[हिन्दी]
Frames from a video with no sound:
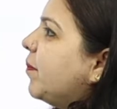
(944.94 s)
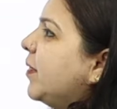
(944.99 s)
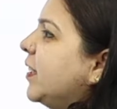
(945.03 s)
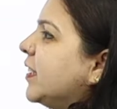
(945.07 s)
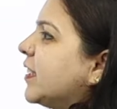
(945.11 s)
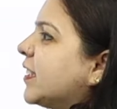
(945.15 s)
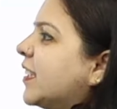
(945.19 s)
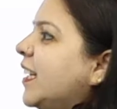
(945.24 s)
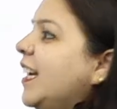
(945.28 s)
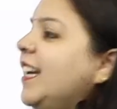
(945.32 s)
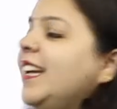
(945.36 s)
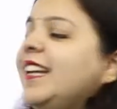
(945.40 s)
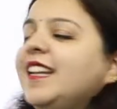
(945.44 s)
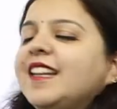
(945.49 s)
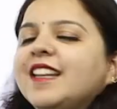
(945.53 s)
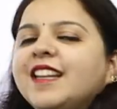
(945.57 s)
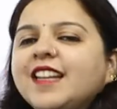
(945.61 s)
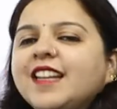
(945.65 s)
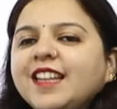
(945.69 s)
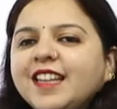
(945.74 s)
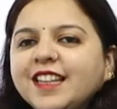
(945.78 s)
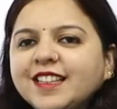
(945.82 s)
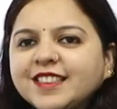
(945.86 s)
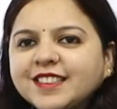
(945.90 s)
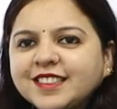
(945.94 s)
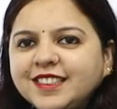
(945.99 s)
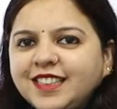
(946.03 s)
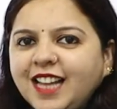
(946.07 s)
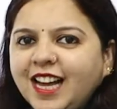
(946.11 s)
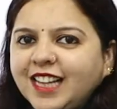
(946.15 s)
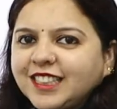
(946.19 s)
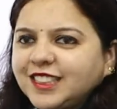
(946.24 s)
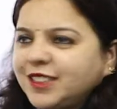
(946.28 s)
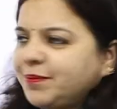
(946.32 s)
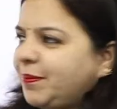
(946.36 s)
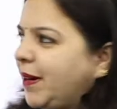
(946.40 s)
अपने इसके
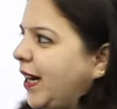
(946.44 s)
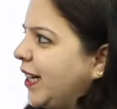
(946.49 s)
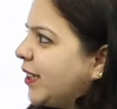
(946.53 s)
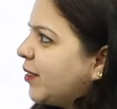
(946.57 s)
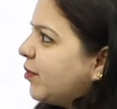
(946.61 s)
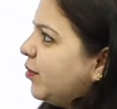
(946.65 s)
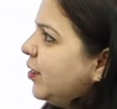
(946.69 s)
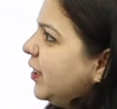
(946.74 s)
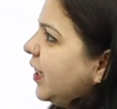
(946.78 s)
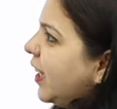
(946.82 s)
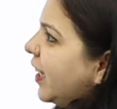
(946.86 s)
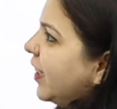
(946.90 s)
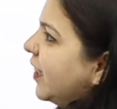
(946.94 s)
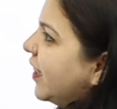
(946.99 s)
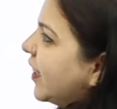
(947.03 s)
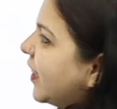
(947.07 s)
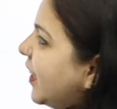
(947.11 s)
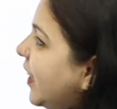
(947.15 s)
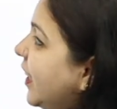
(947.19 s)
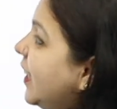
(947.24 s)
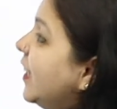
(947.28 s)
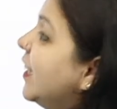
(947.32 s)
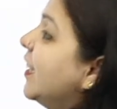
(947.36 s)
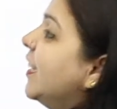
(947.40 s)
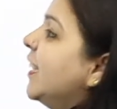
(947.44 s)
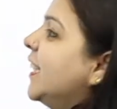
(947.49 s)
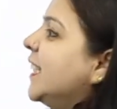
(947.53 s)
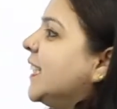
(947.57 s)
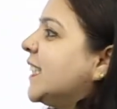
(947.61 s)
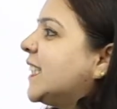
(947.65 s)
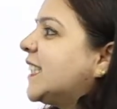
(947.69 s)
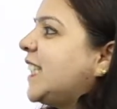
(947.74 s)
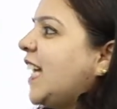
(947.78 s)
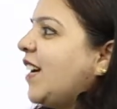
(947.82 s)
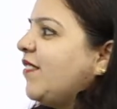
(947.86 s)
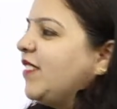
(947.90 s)
लास्ट पार्ट को यानी कि
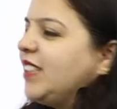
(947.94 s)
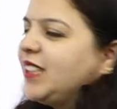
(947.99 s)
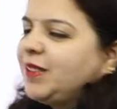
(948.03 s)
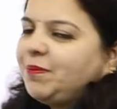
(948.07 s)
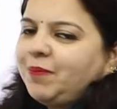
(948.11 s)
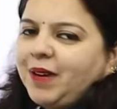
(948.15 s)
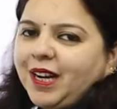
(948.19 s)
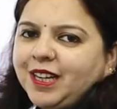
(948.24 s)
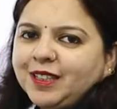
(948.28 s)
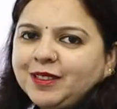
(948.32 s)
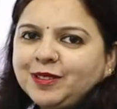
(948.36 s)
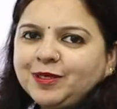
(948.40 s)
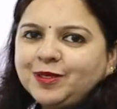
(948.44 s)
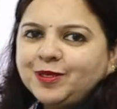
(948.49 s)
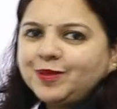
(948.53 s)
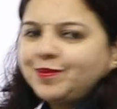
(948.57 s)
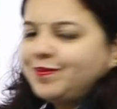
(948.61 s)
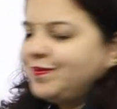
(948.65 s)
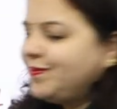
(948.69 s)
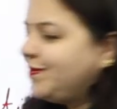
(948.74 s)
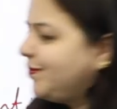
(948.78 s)
सेवेंथ पार्ट को